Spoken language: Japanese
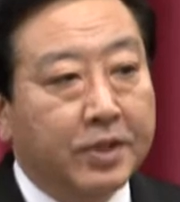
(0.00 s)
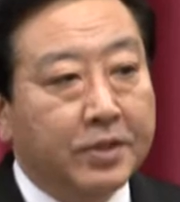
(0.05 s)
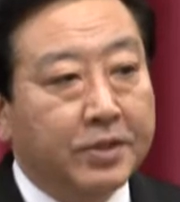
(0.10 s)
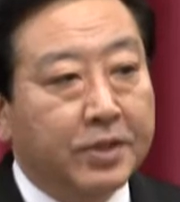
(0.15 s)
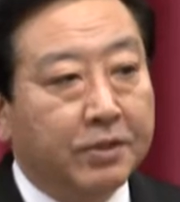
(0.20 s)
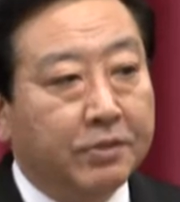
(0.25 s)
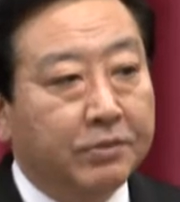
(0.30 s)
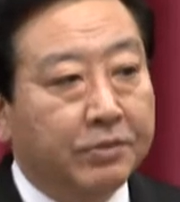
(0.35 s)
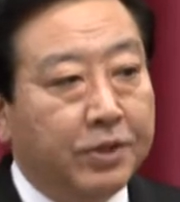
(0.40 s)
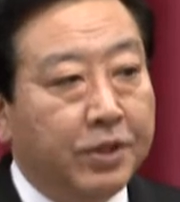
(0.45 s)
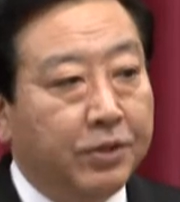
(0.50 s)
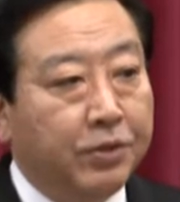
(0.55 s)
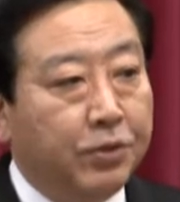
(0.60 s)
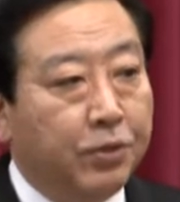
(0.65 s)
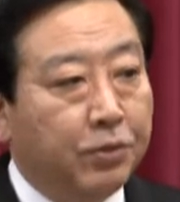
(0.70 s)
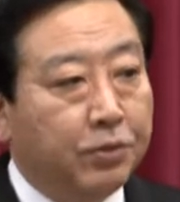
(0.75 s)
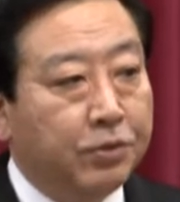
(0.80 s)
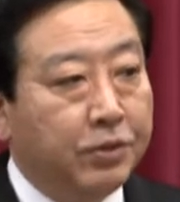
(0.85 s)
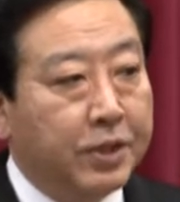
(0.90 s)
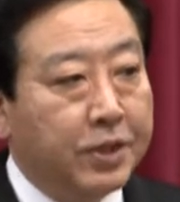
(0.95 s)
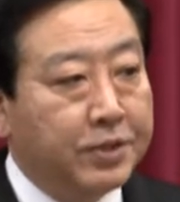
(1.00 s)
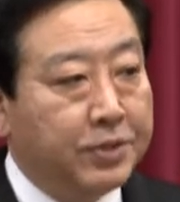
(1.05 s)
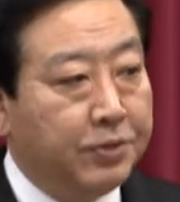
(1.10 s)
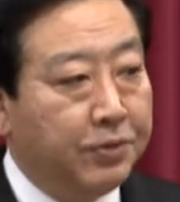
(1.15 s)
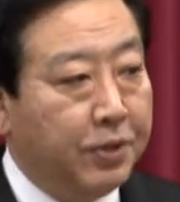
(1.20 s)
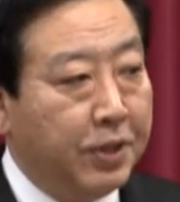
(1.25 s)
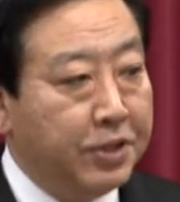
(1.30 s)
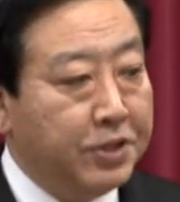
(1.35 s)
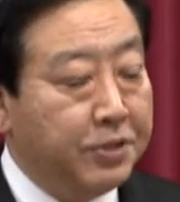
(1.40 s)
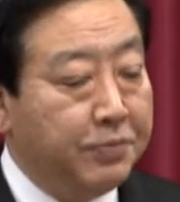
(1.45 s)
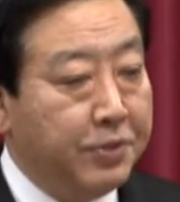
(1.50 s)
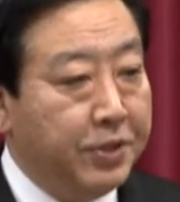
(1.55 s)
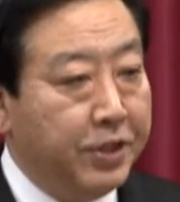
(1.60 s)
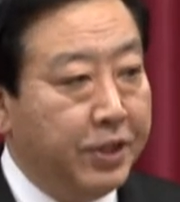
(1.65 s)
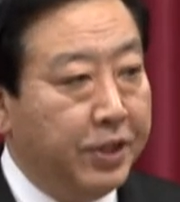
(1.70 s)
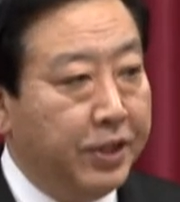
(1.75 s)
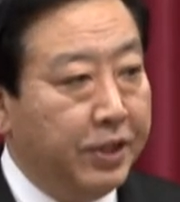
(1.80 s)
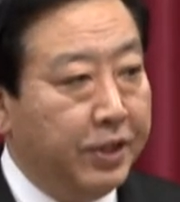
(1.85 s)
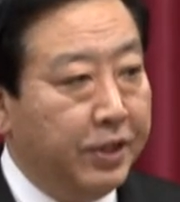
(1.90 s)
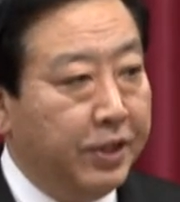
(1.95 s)
昨年の9月の初め
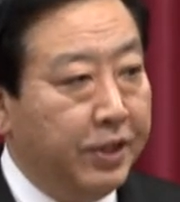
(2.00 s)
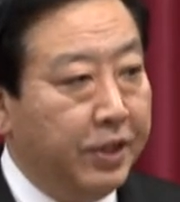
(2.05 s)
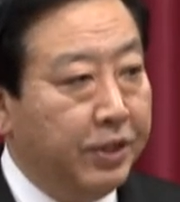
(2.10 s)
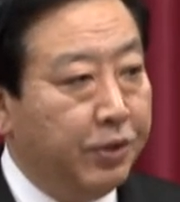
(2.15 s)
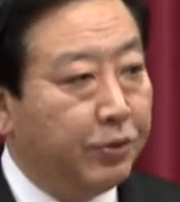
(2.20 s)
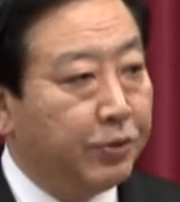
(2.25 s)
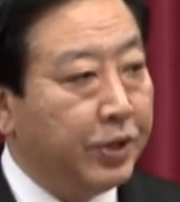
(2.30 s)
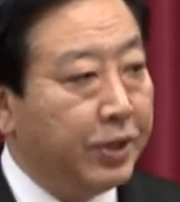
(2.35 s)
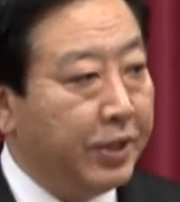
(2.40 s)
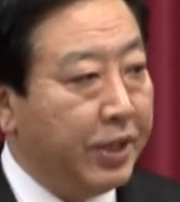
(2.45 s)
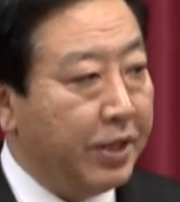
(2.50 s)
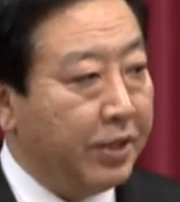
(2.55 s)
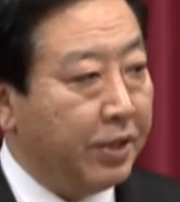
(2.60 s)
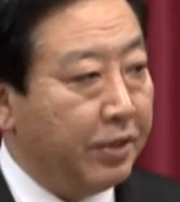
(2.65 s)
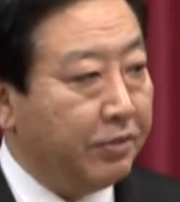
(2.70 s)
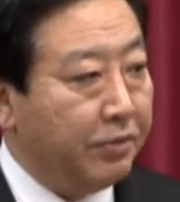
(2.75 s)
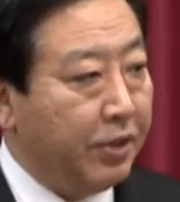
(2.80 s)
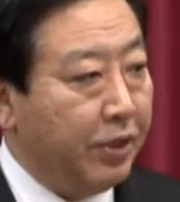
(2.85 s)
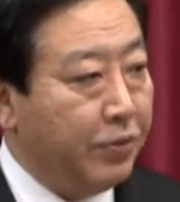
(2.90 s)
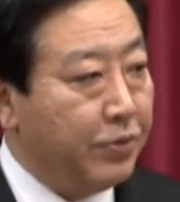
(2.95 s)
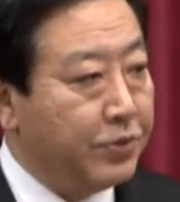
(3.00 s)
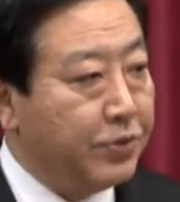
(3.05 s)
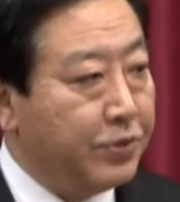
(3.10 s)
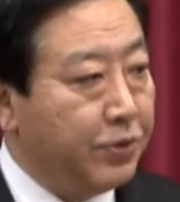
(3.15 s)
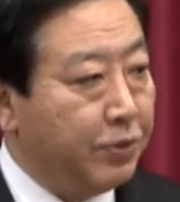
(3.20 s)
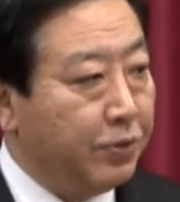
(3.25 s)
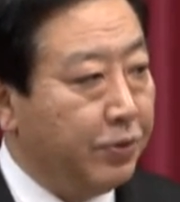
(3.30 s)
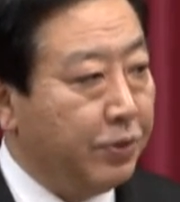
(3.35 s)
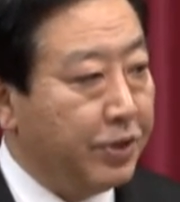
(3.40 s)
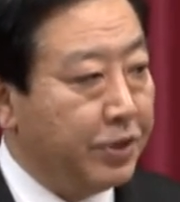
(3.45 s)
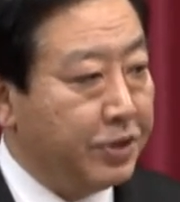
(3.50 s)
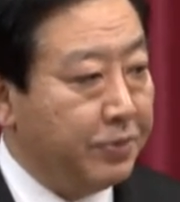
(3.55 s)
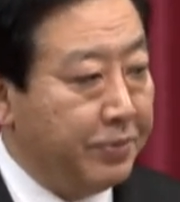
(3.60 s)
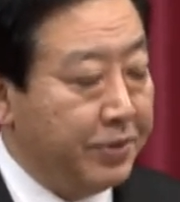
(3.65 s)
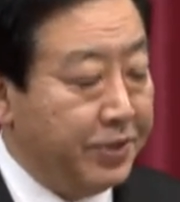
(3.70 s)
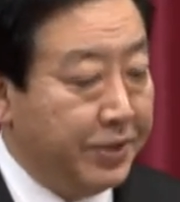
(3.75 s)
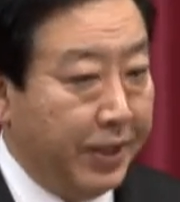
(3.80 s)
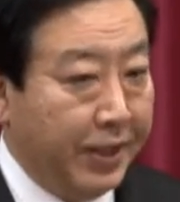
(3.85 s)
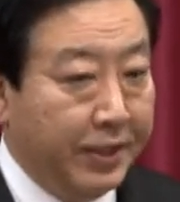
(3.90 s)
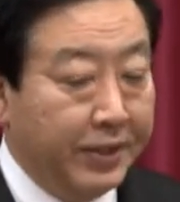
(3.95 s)
に野田内閣が発足をいたし
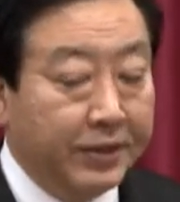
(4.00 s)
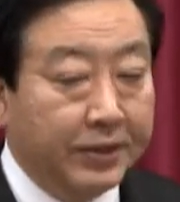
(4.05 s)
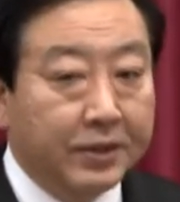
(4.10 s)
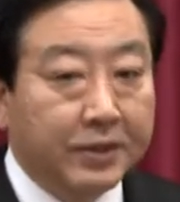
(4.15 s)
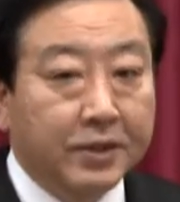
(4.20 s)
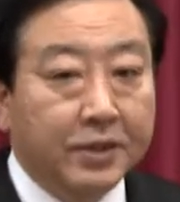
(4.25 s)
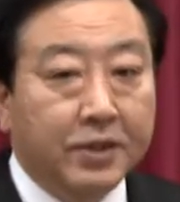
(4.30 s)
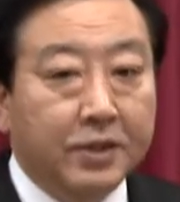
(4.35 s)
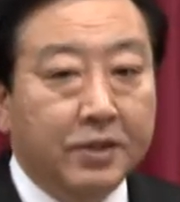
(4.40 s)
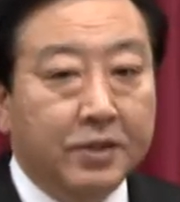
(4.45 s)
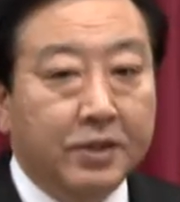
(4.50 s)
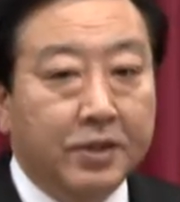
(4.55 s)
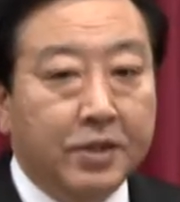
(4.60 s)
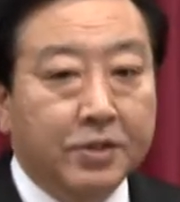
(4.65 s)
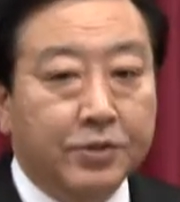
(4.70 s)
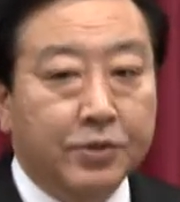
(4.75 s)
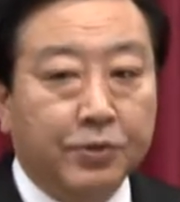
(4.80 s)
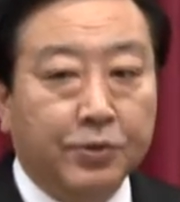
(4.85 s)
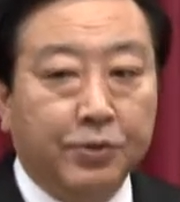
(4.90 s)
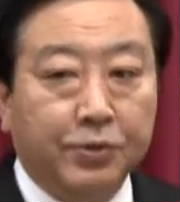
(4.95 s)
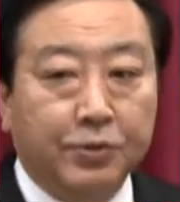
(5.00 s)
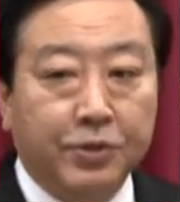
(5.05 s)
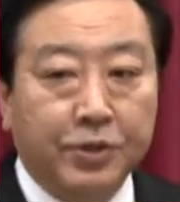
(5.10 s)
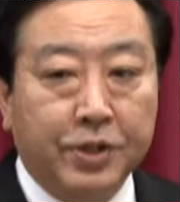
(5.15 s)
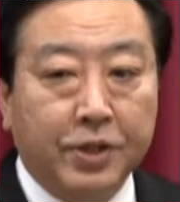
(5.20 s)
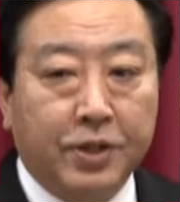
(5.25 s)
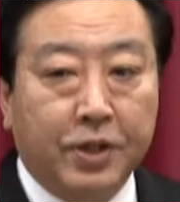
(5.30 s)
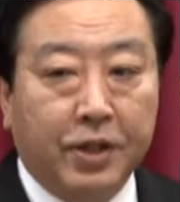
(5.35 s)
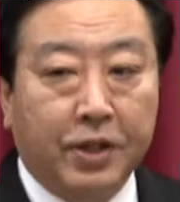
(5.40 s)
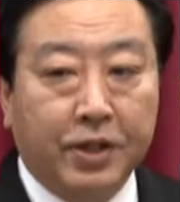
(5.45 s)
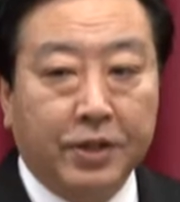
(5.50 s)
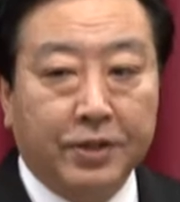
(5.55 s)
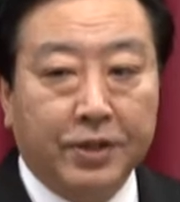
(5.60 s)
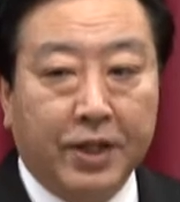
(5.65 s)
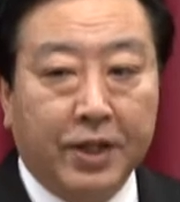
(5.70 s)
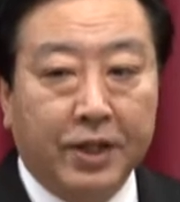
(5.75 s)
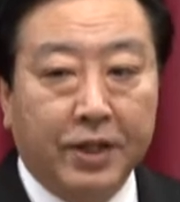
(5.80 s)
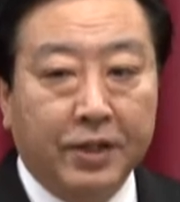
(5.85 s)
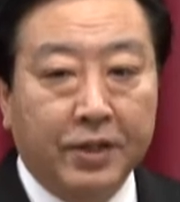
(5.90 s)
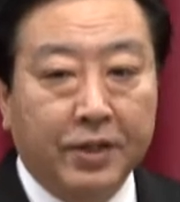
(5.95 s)
ました。その時に掲げ
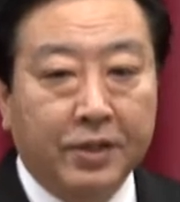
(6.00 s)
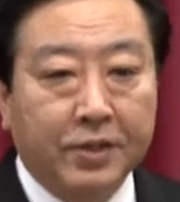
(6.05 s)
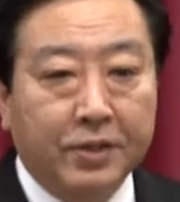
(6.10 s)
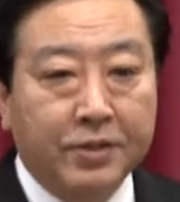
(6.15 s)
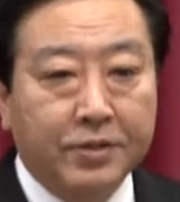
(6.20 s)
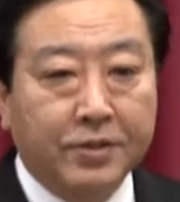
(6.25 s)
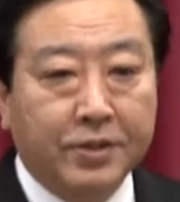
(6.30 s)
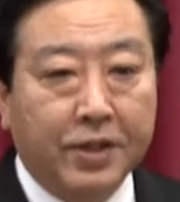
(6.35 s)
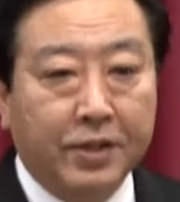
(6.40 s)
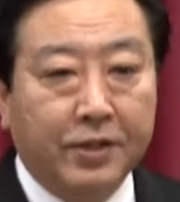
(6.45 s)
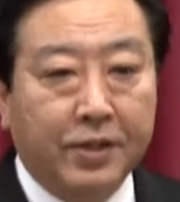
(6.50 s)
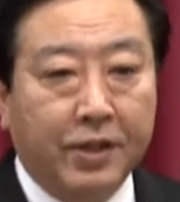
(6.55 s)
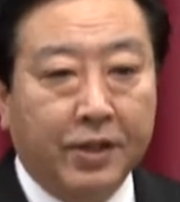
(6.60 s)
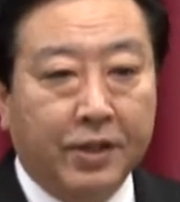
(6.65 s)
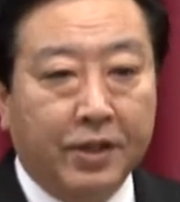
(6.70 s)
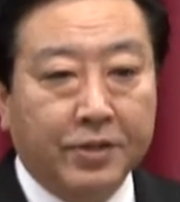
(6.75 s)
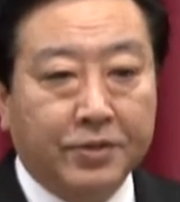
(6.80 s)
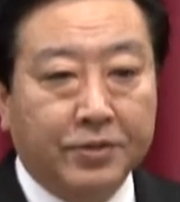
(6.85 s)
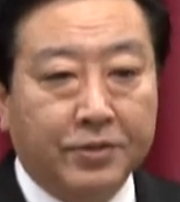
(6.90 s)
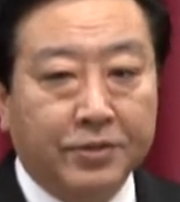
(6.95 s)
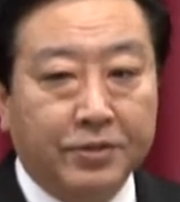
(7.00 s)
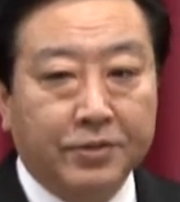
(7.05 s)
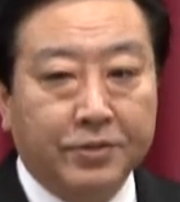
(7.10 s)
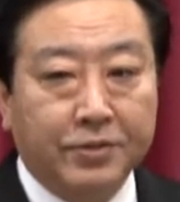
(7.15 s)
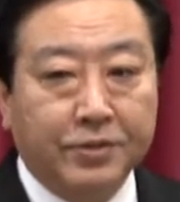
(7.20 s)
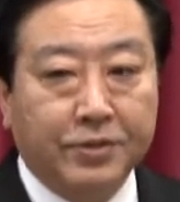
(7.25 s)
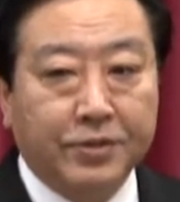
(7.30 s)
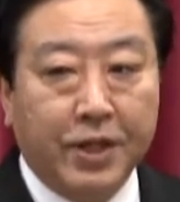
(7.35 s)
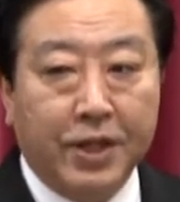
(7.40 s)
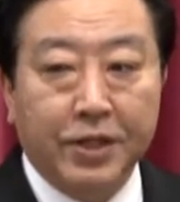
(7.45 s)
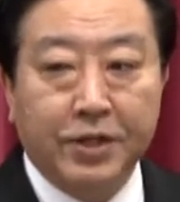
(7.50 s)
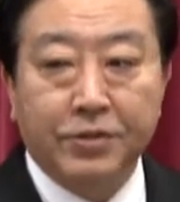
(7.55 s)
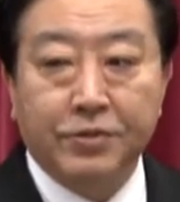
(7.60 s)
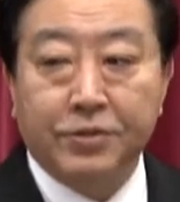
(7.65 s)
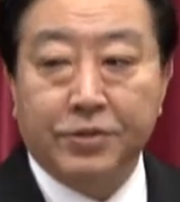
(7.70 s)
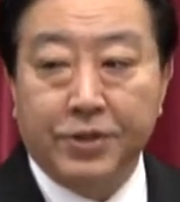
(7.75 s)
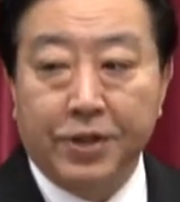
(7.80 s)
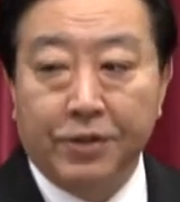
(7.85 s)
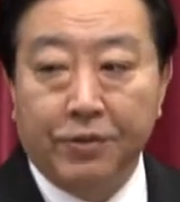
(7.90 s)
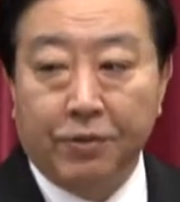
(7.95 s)
た最大かつ最
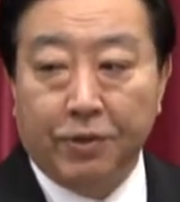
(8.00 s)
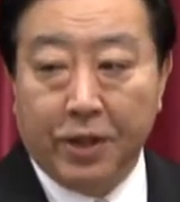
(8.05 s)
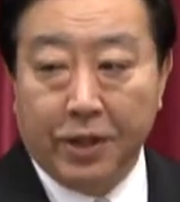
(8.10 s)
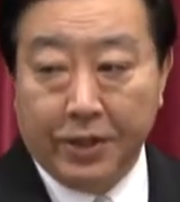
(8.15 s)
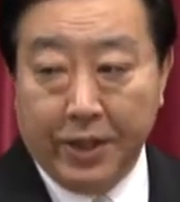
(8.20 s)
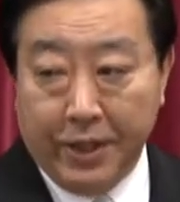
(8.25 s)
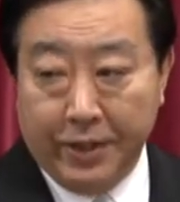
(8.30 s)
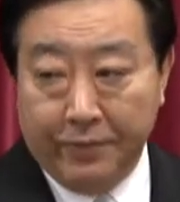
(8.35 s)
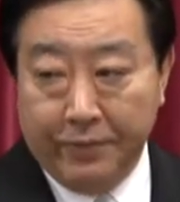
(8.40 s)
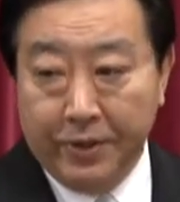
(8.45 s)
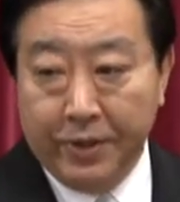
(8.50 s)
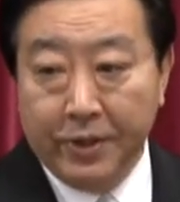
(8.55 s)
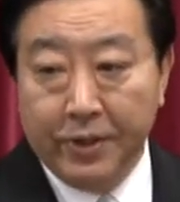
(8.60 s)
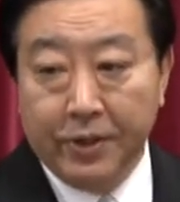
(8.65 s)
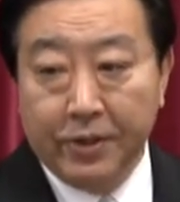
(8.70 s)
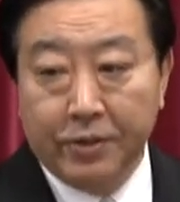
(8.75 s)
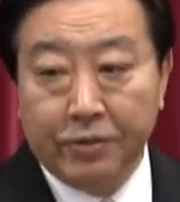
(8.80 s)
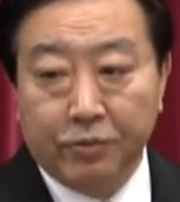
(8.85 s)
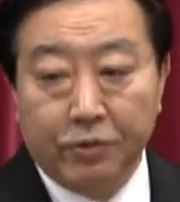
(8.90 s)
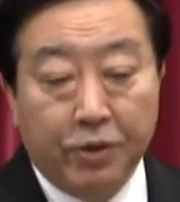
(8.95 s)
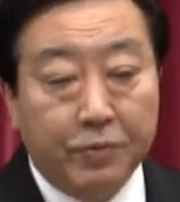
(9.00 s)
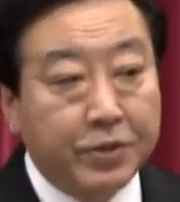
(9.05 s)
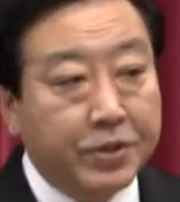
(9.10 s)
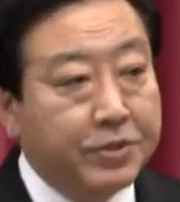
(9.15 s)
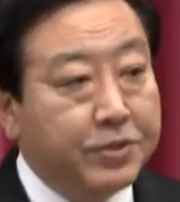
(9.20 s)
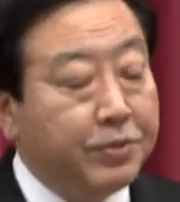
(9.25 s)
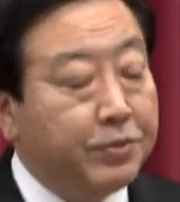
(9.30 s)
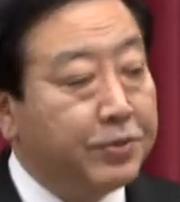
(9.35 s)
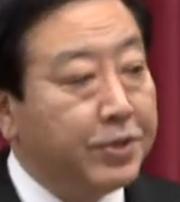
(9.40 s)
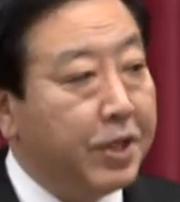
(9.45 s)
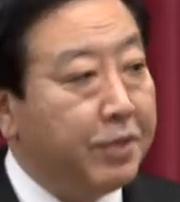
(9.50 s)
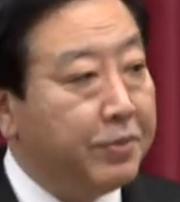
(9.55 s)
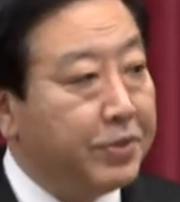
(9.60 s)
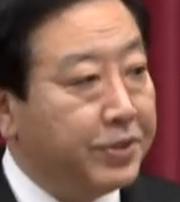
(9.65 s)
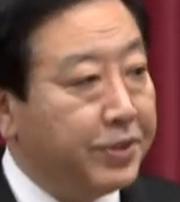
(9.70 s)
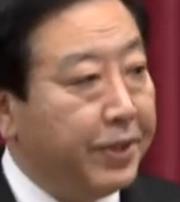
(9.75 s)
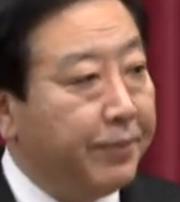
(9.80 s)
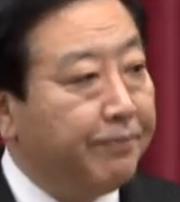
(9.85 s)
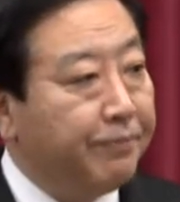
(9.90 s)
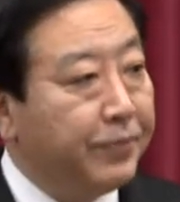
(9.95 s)
優先の課題、これは3つございま
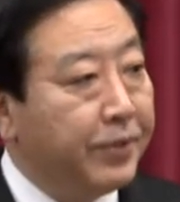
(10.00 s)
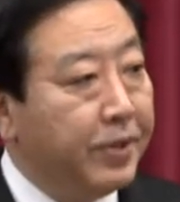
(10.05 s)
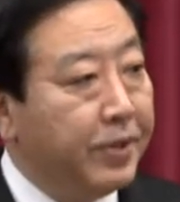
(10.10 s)
した。